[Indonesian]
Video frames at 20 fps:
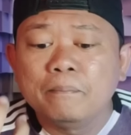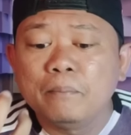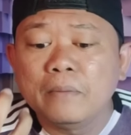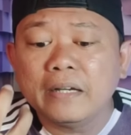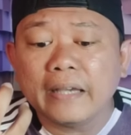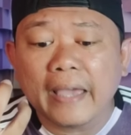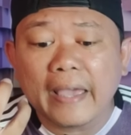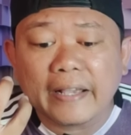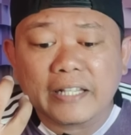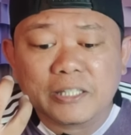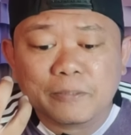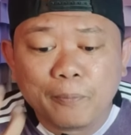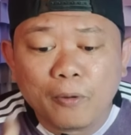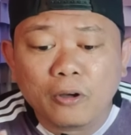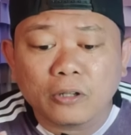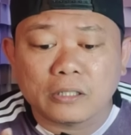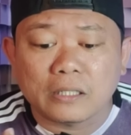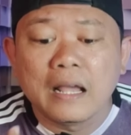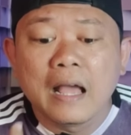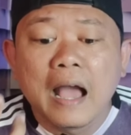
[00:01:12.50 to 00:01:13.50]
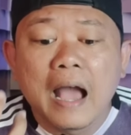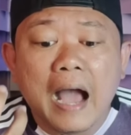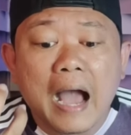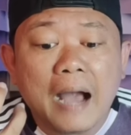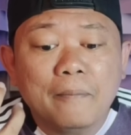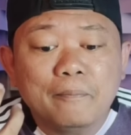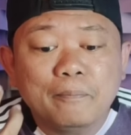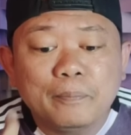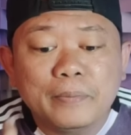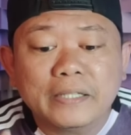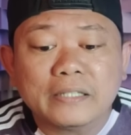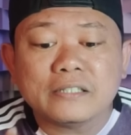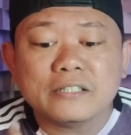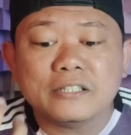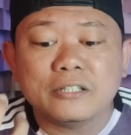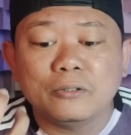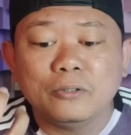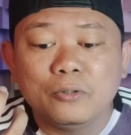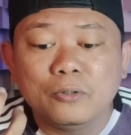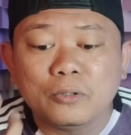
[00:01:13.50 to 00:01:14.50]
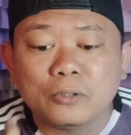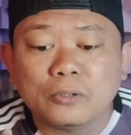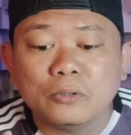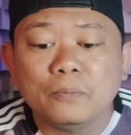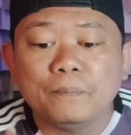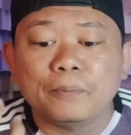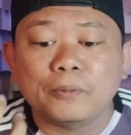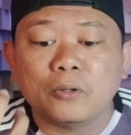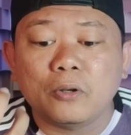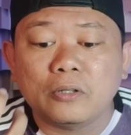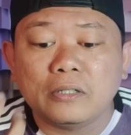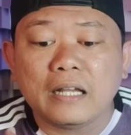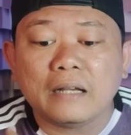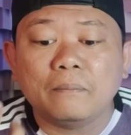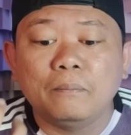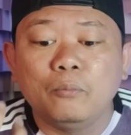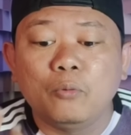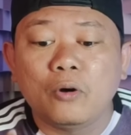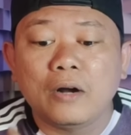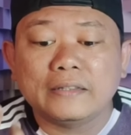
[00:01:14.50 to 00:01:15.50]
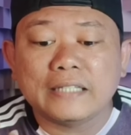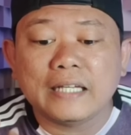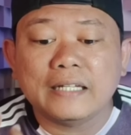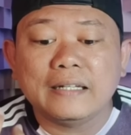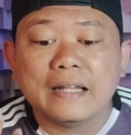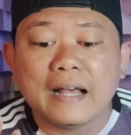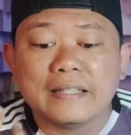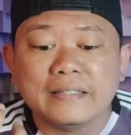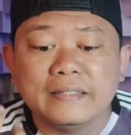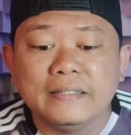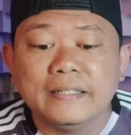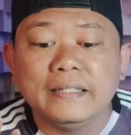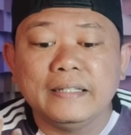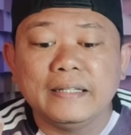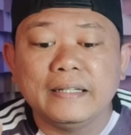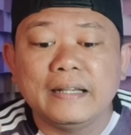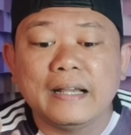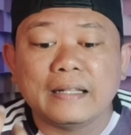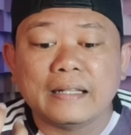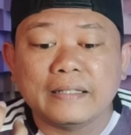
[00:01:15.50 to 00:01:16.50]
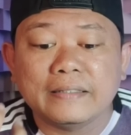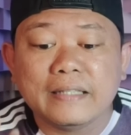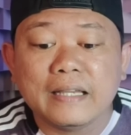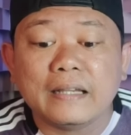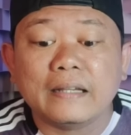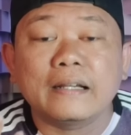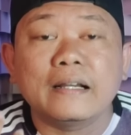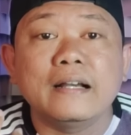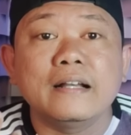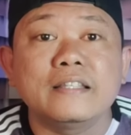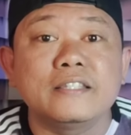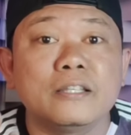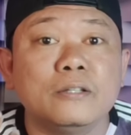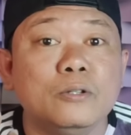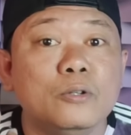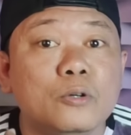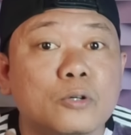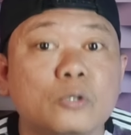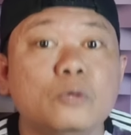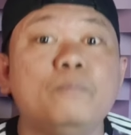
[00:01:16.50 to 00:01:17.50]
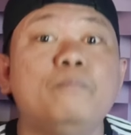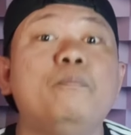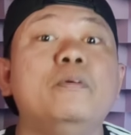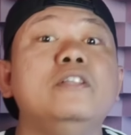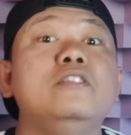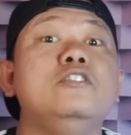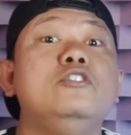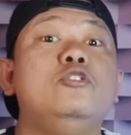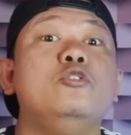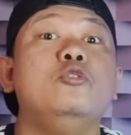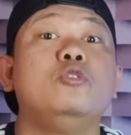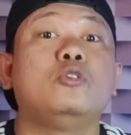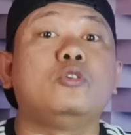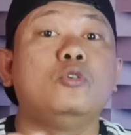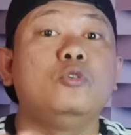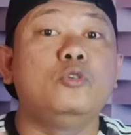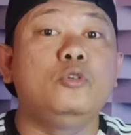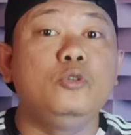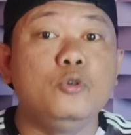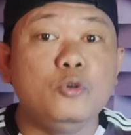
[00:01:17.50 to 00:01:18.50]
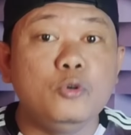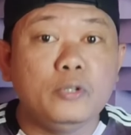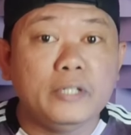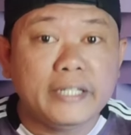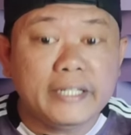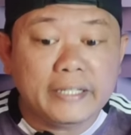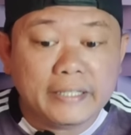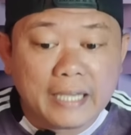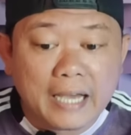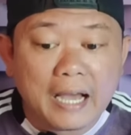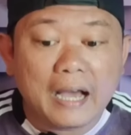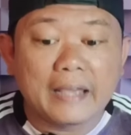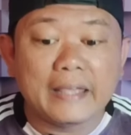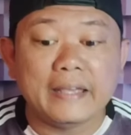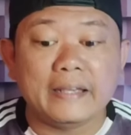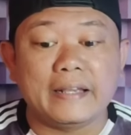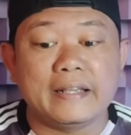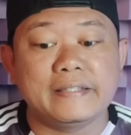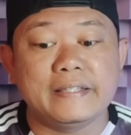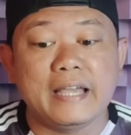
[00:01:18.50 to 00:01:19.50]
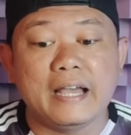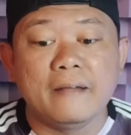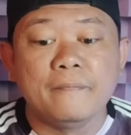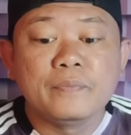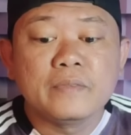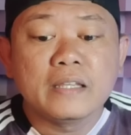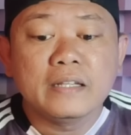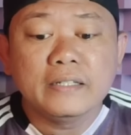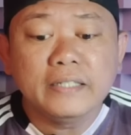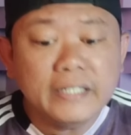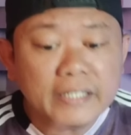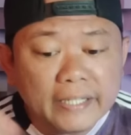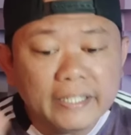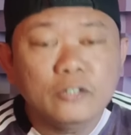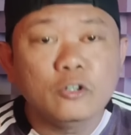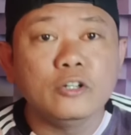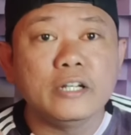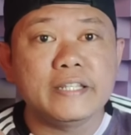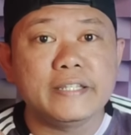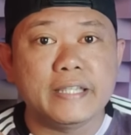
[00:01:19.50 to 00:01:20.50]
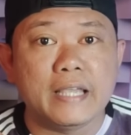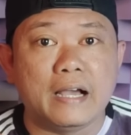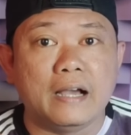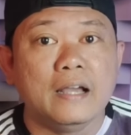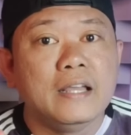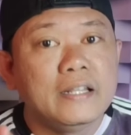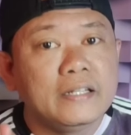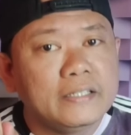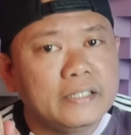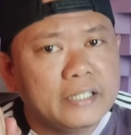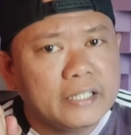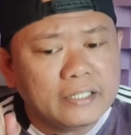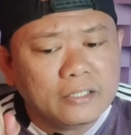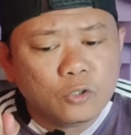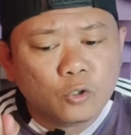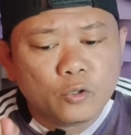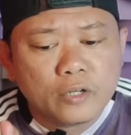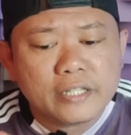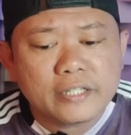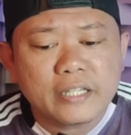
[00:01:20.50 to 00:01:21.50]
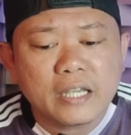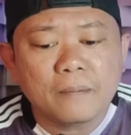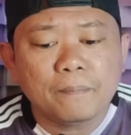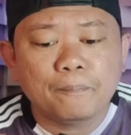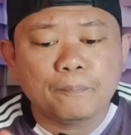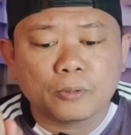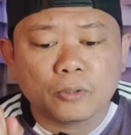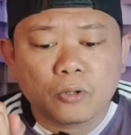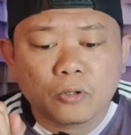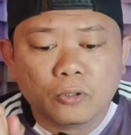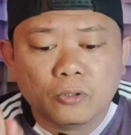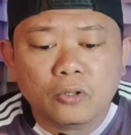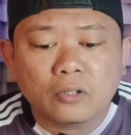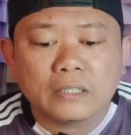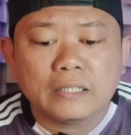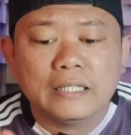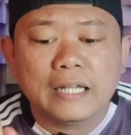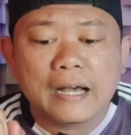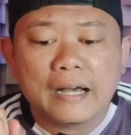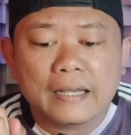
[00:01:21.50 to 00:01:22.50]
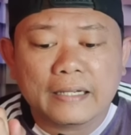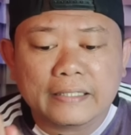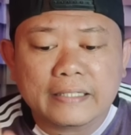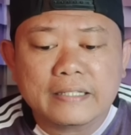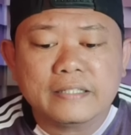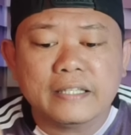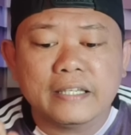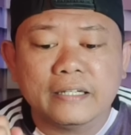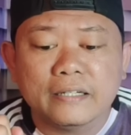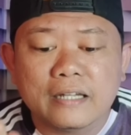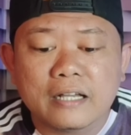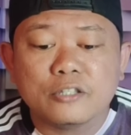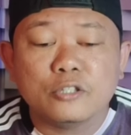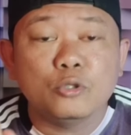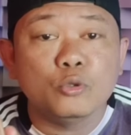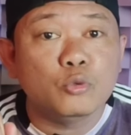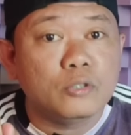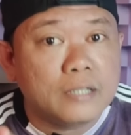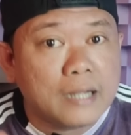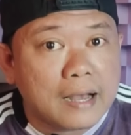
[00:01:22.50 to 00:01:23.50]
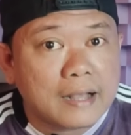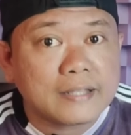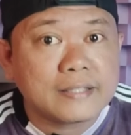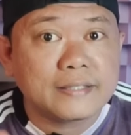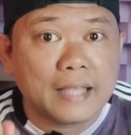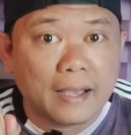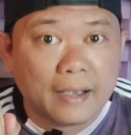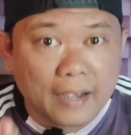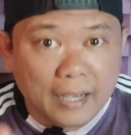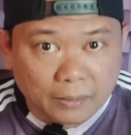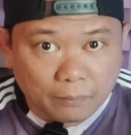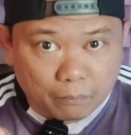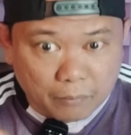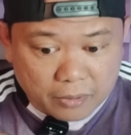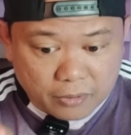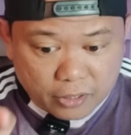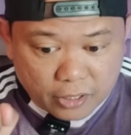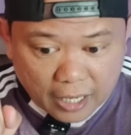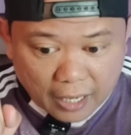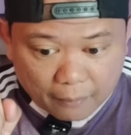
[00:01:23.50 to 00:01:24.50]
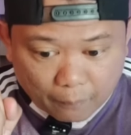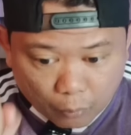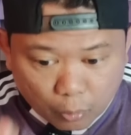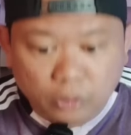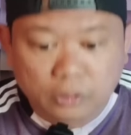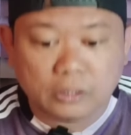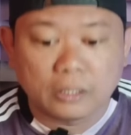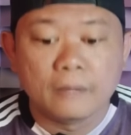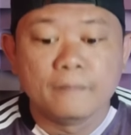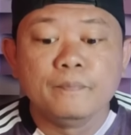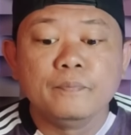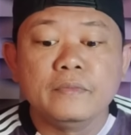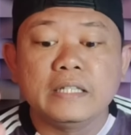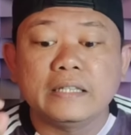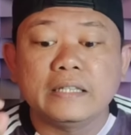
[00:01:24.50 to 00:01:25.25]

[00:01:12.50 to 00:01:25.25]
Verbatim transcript: mengekspor hampir seluruh produk buatan asli negaranya ke seluruh penjuru dunia ya guys ya. Di Indonesia di Indonesia produk dari Cina sudah sangat menjamur.